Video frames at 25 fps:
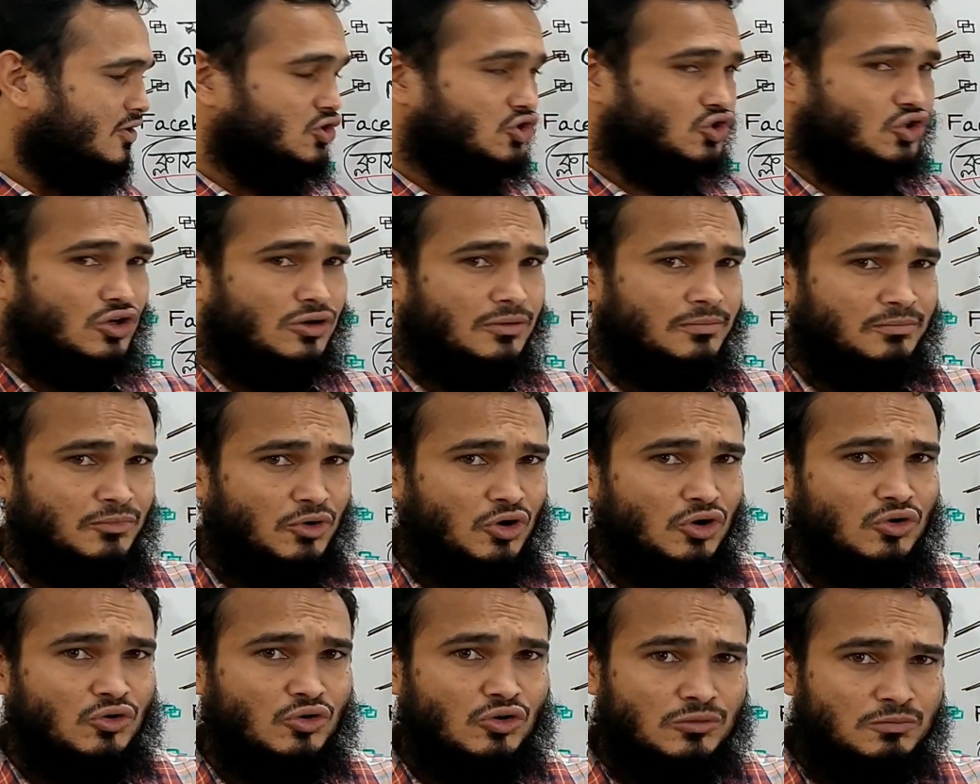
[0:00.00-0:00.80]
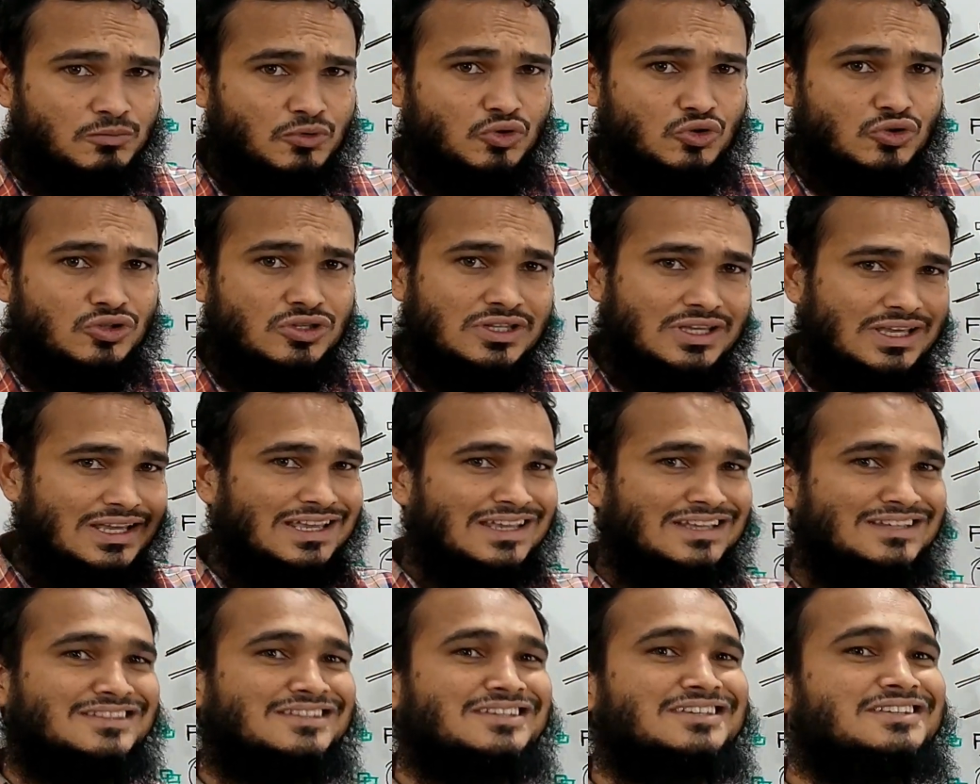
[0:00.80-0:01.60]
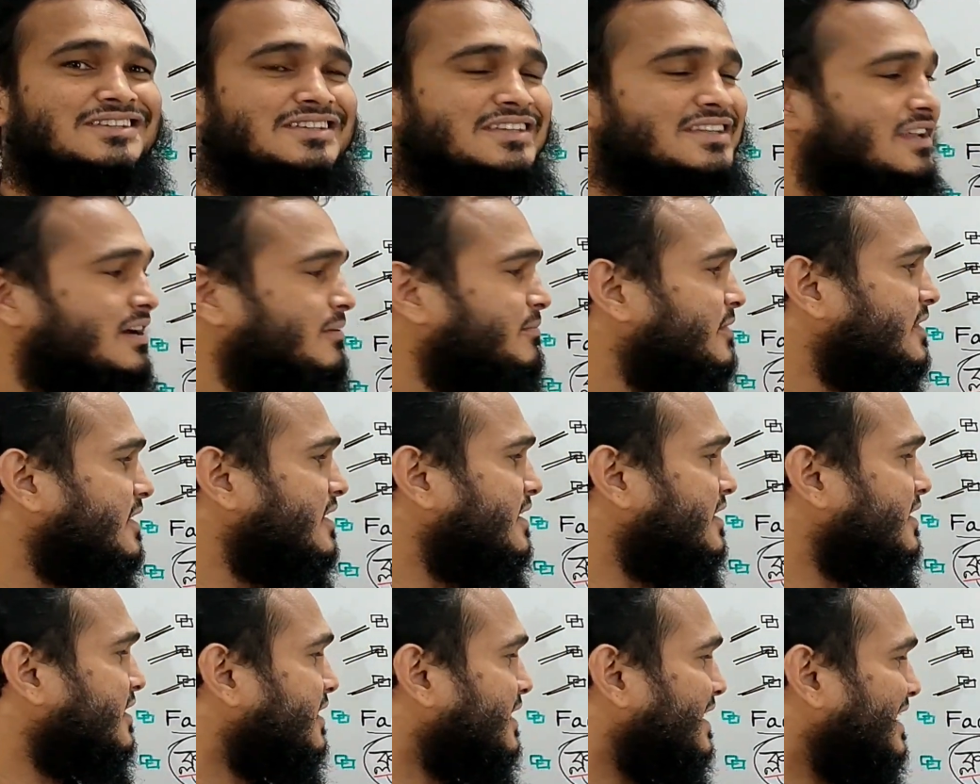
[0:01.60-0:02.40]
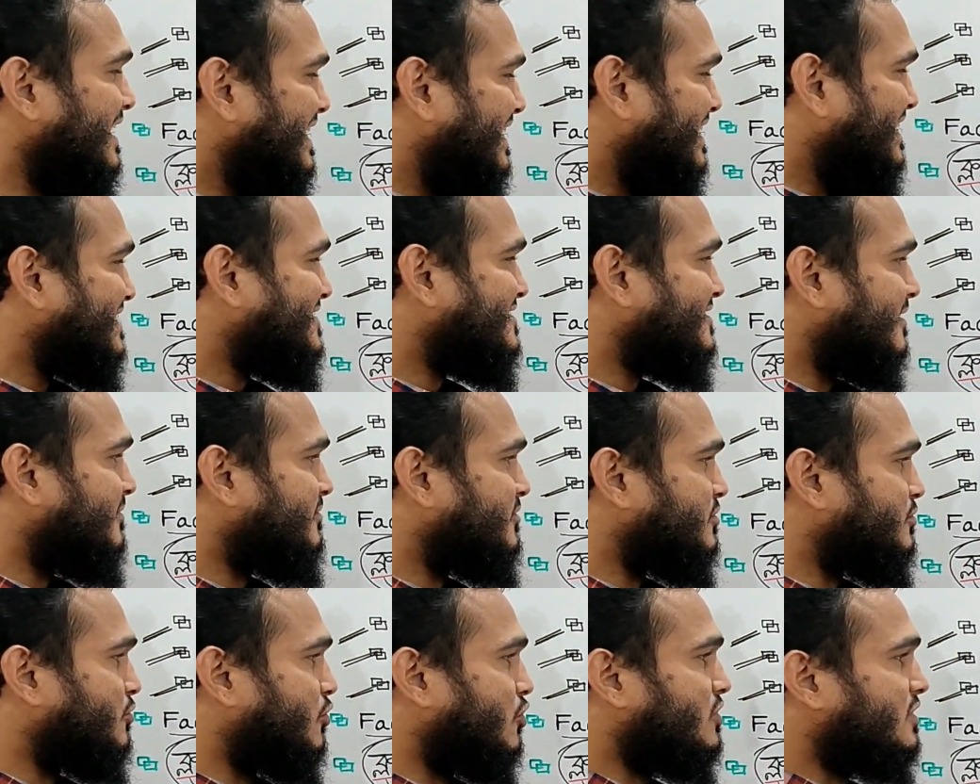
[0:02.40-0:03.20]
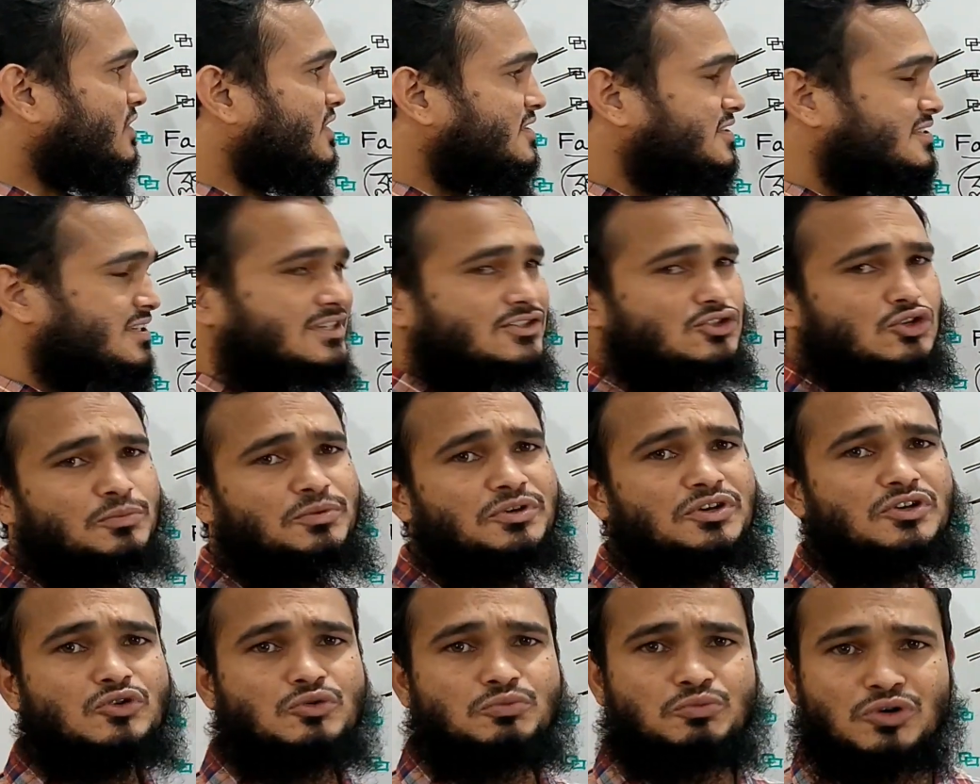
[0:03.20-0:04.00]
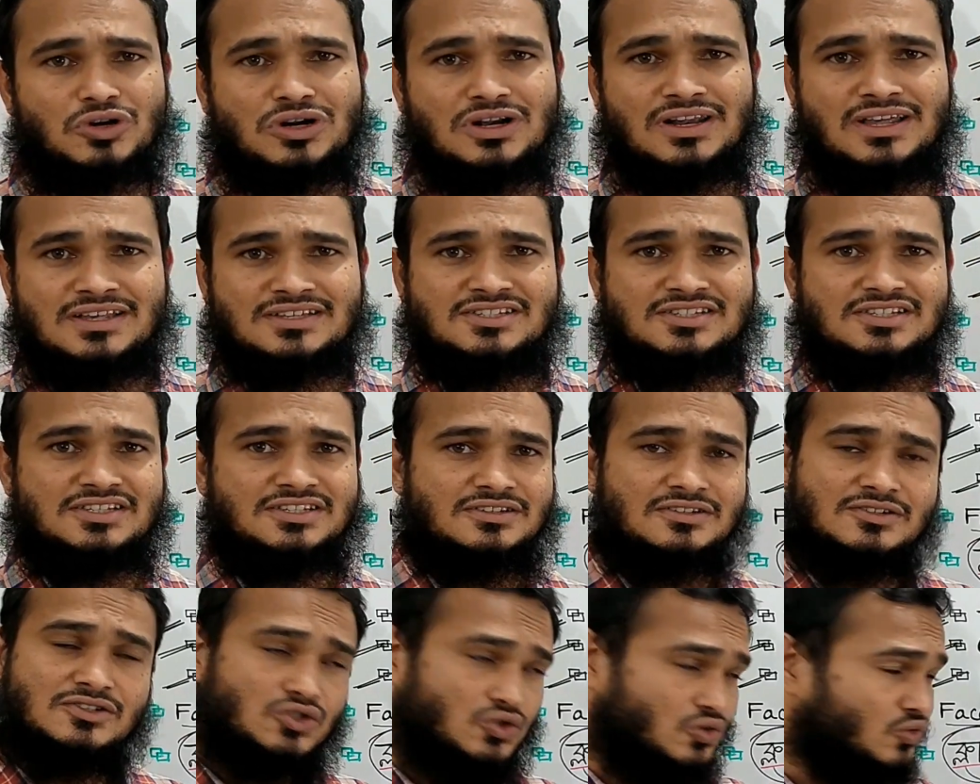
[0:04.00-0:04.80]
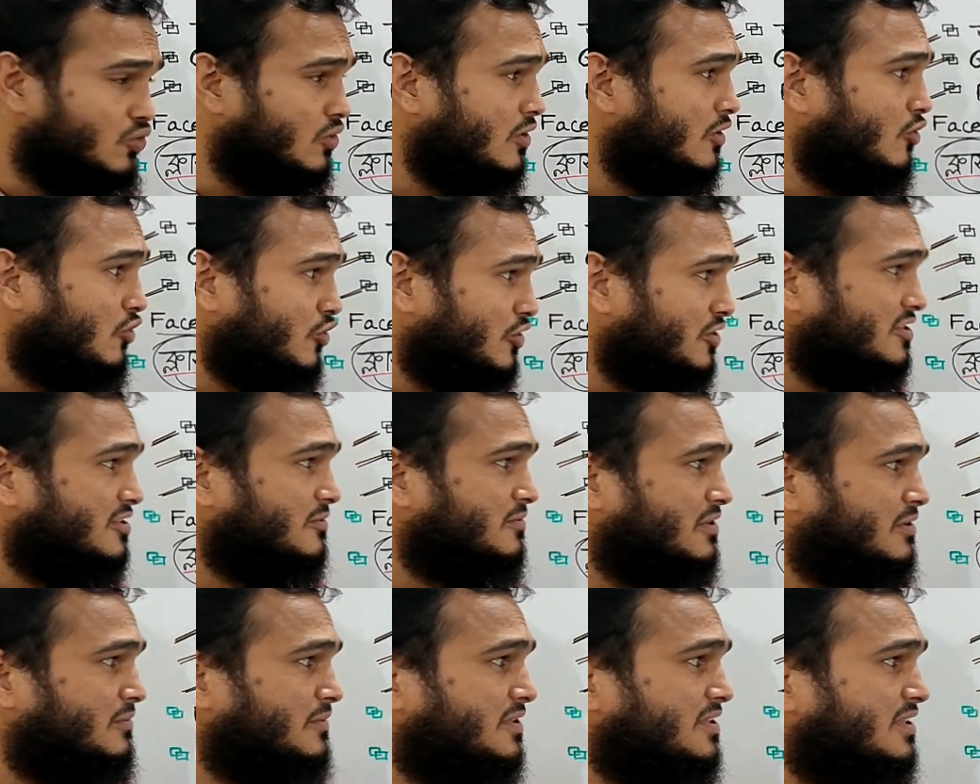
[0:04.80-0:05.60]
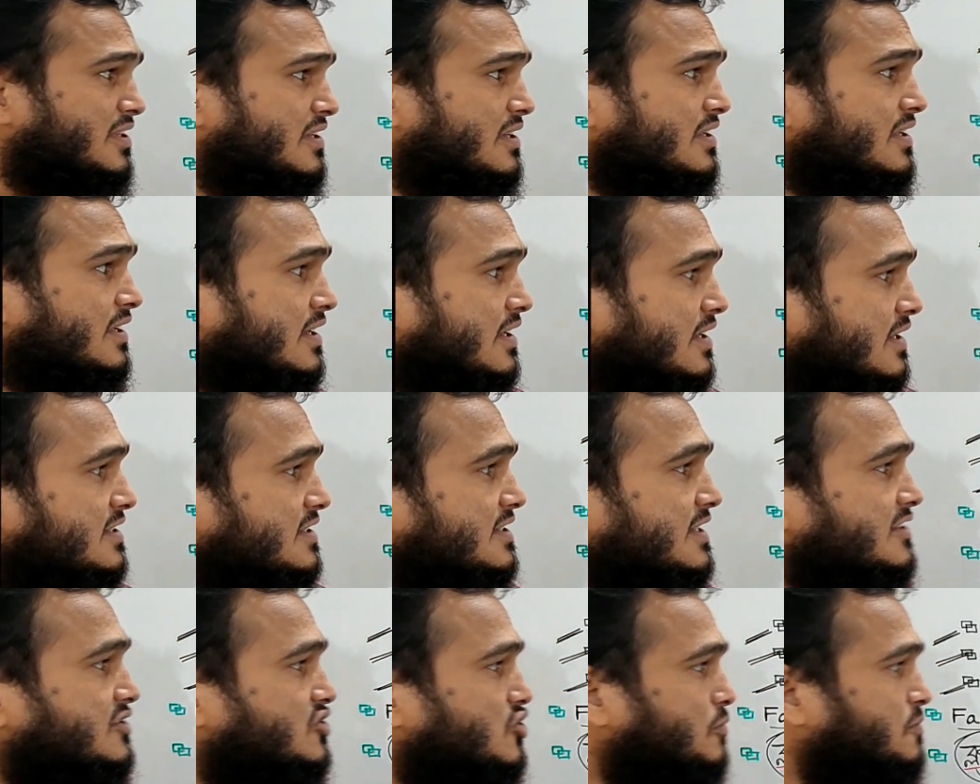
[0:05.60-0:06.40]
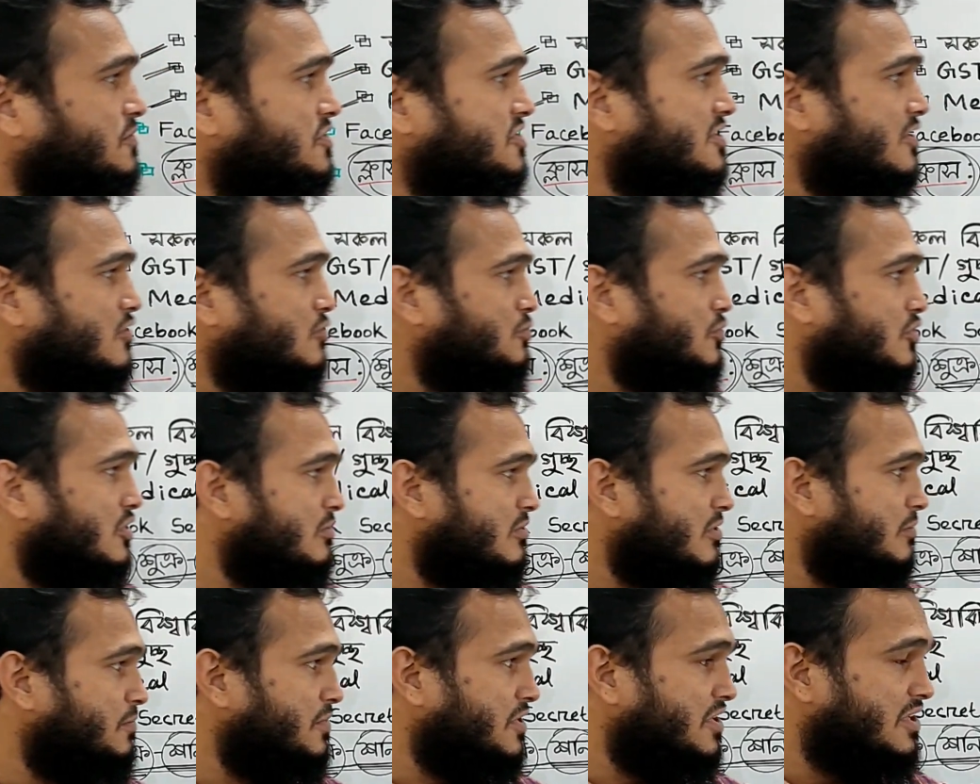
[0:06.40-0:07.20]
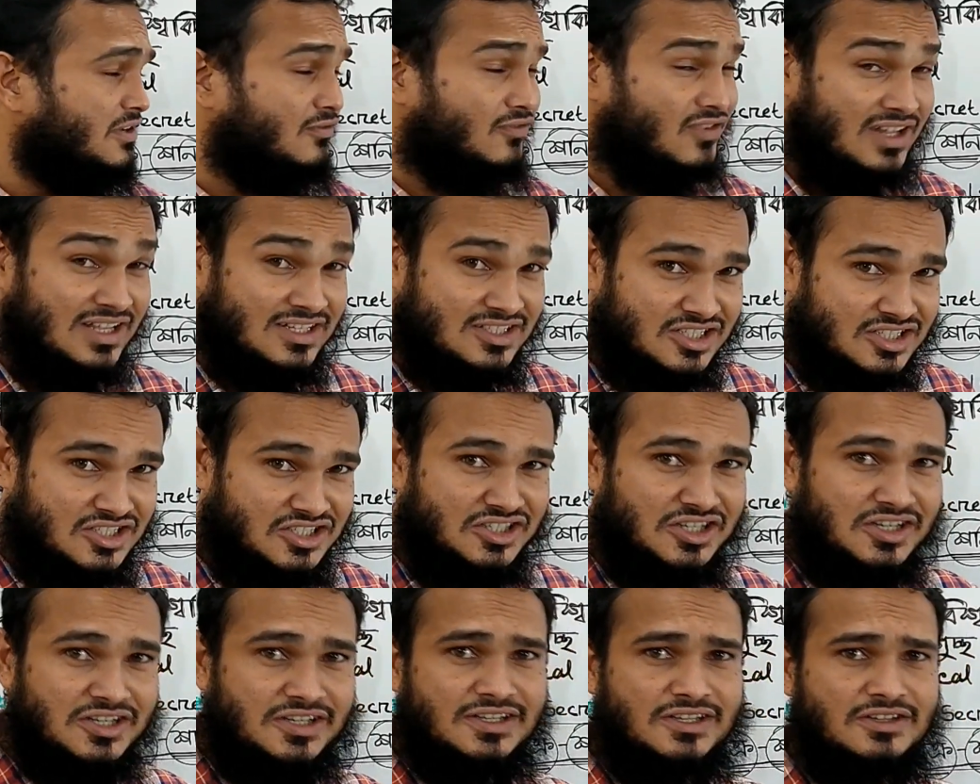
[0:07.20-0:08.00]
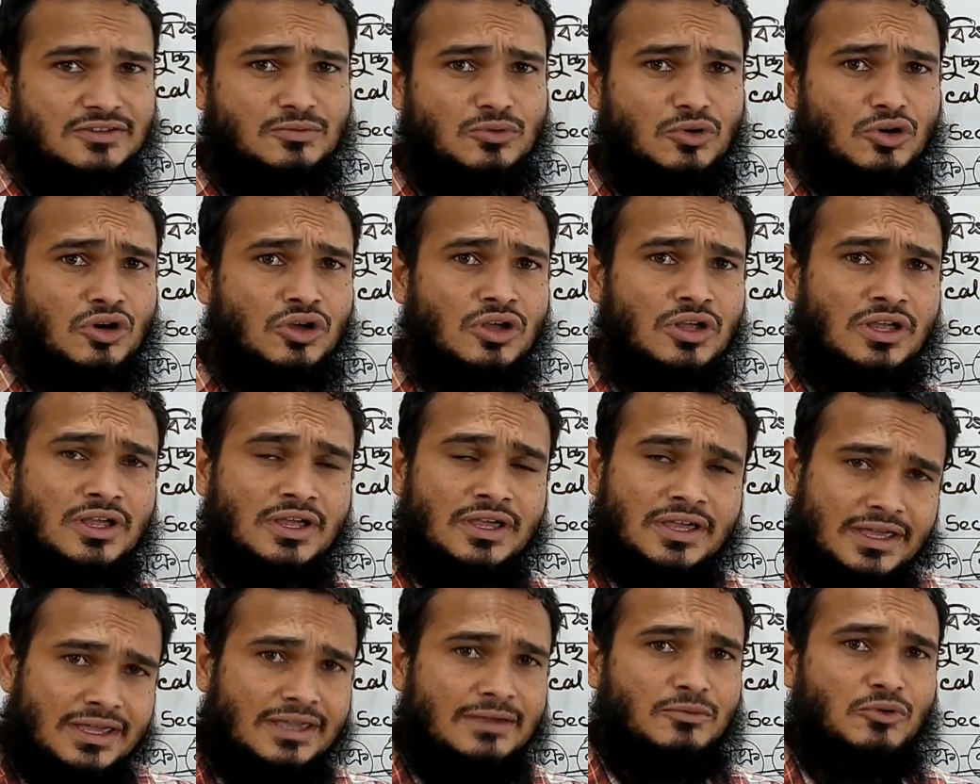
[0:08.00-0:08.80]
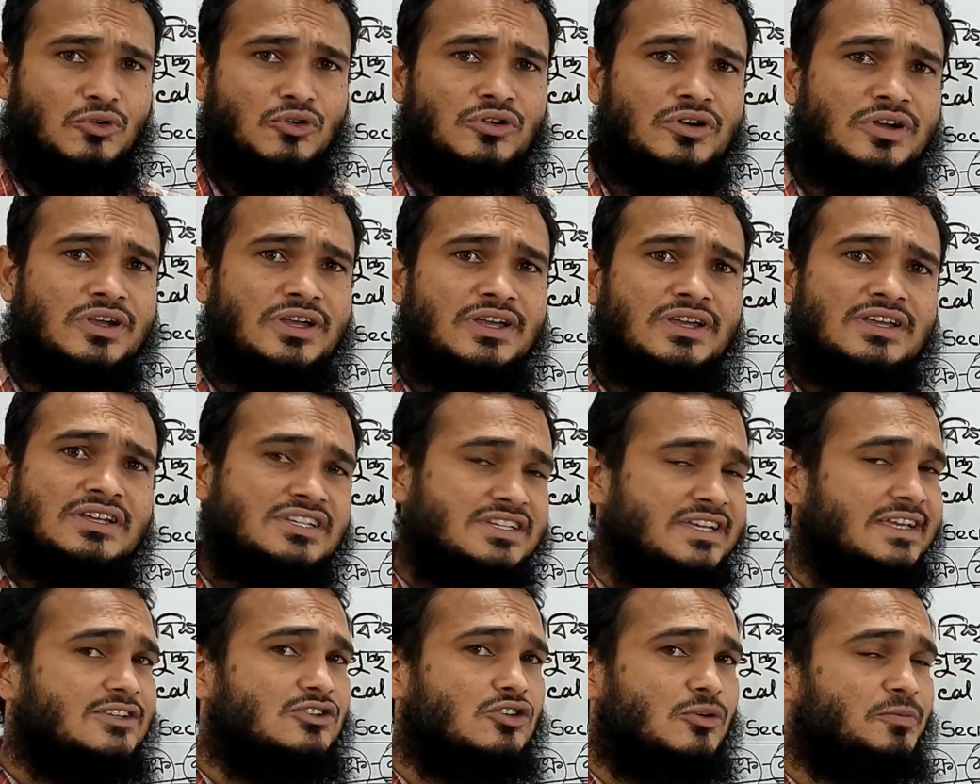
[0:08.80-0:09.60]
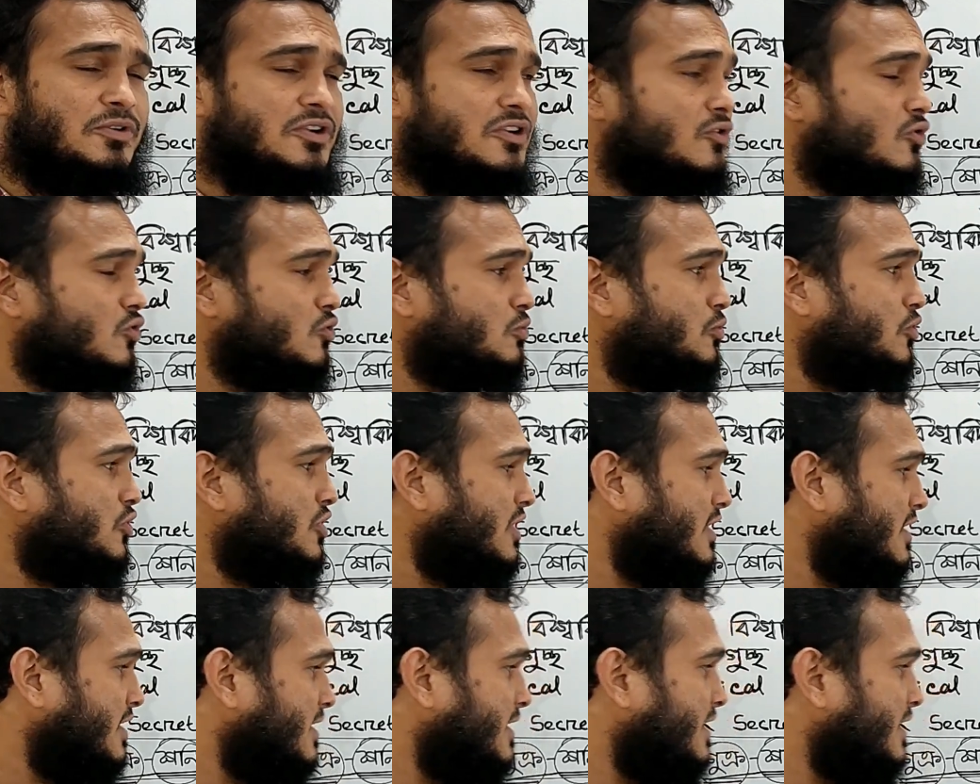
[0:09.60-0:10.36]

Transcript: সোম মঙ্গল বুধ এই তিন দিন আমরা এক্সাম দেব অর্থাৎ যে টপিকের উপর ক্লাস হয়ে যাবে আমাদের সেই টপিকটার উপর আমরা পিডিএফ লেকচার শিট দিয়ে দেব এবং সেই টপিকের উপরে